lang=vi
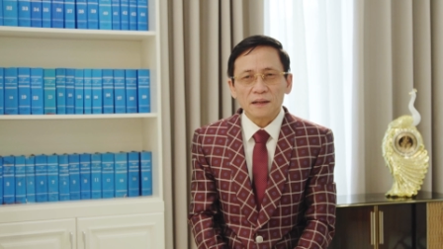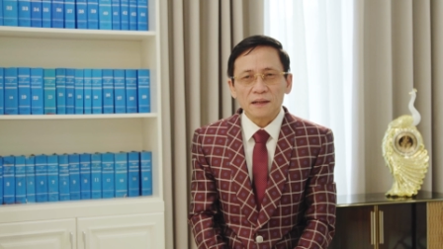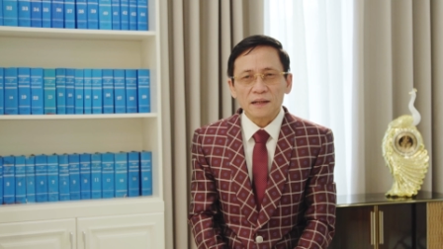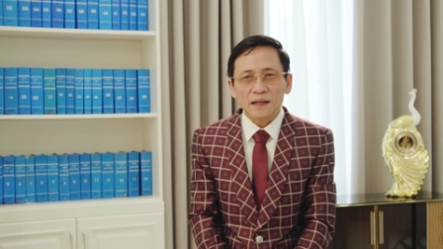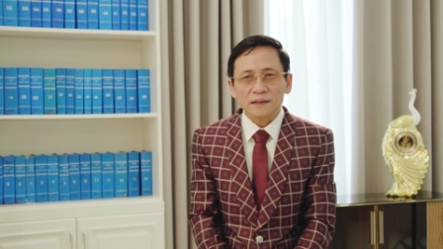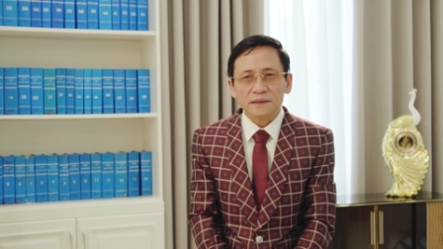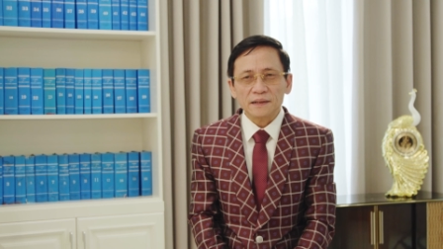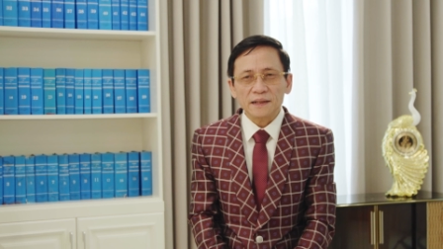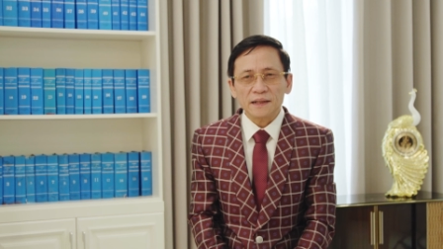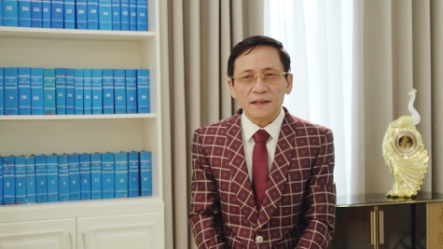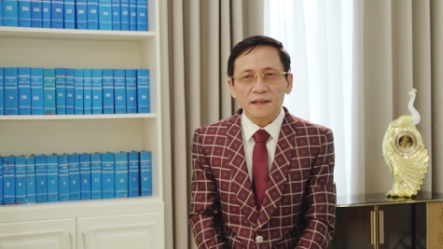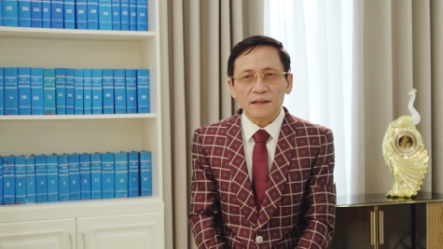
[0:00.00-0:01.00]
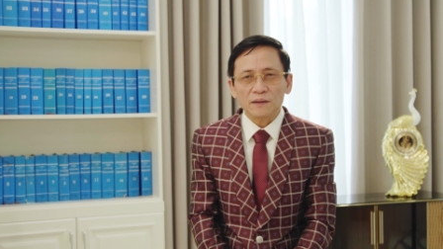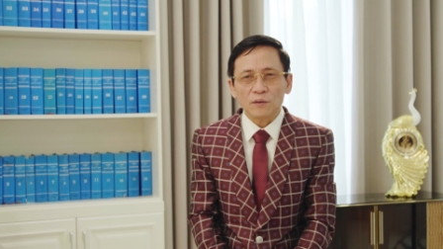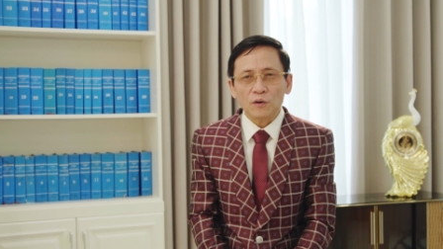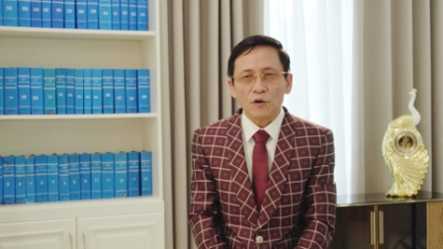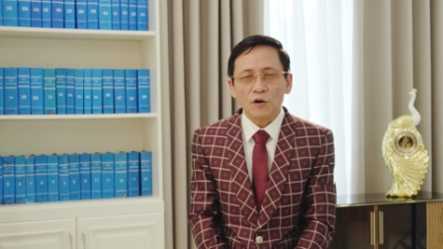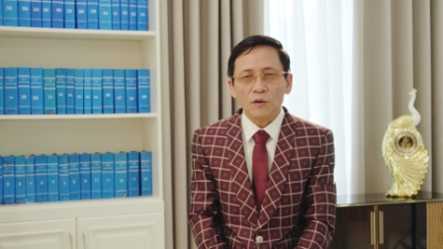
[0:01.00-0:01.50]
là tị
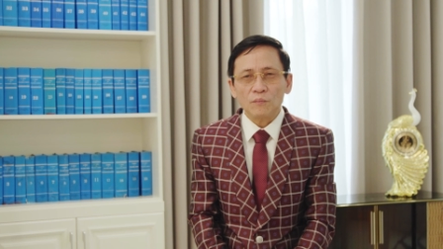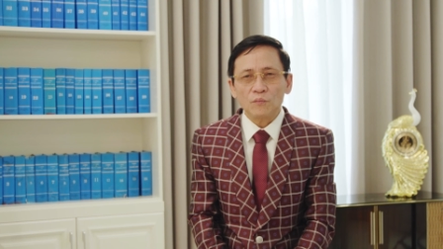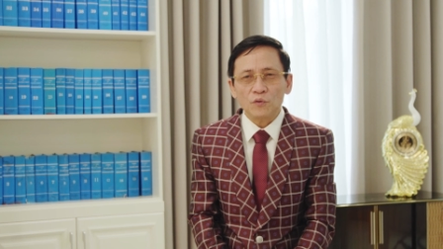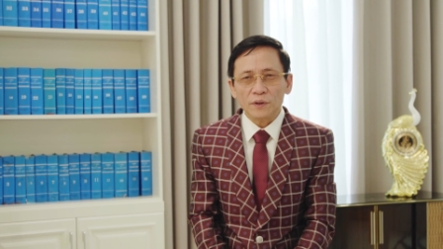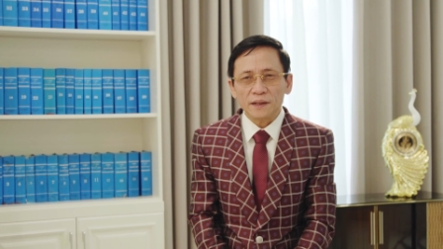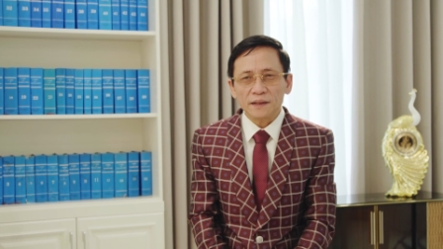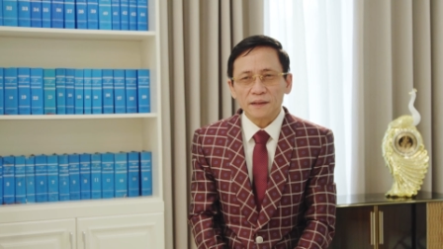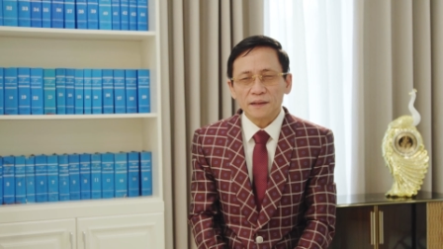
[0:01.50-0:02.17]
ngọ mùi,